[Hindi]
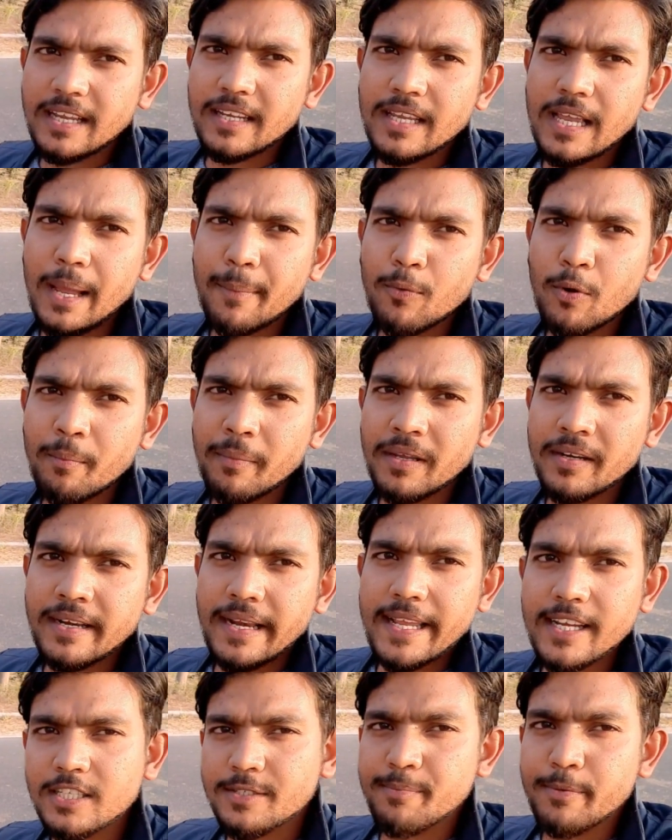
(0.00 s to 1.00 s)
ताकि आपको मेरी
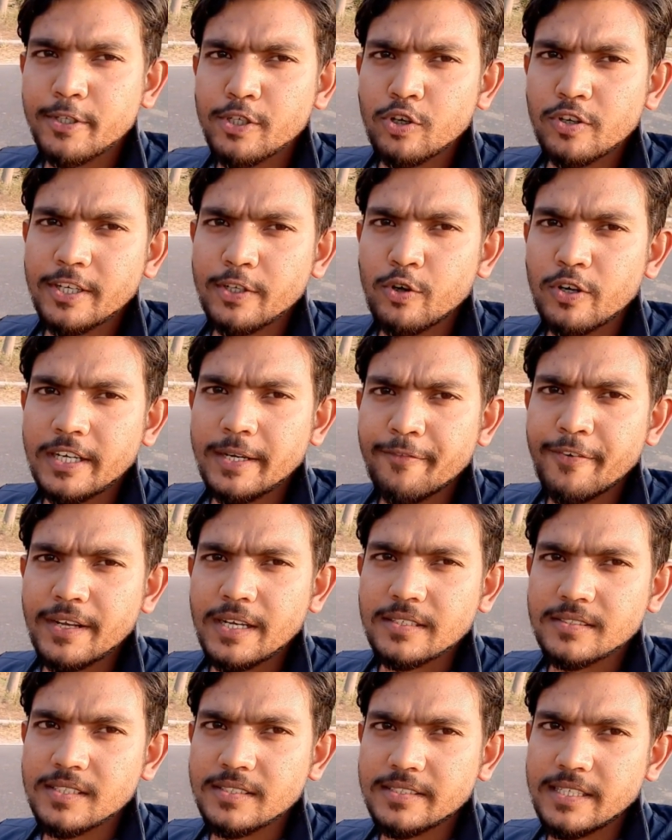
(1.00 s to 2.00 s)
नेक्स्ट वीडियो की
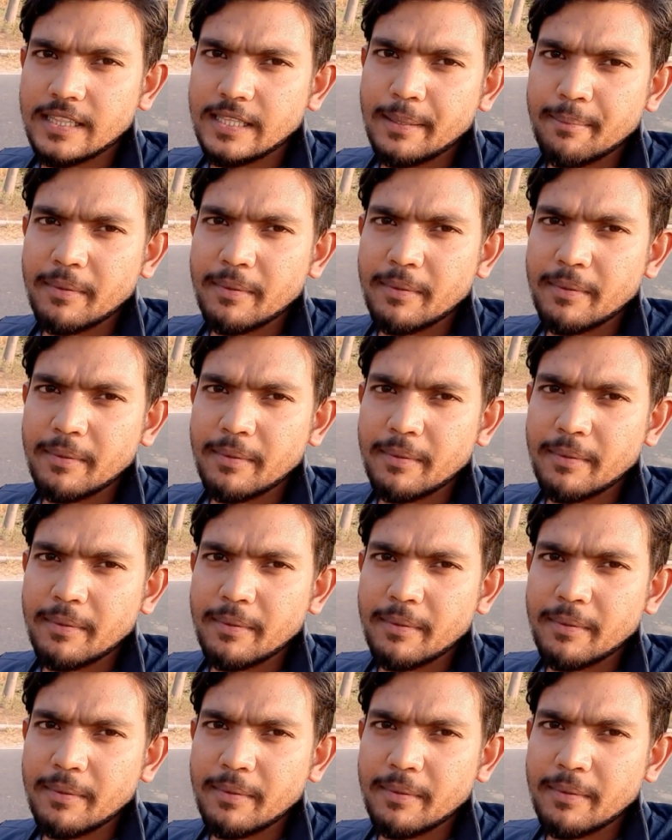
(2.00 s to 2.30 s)
नोटिफिकेशन जल्दी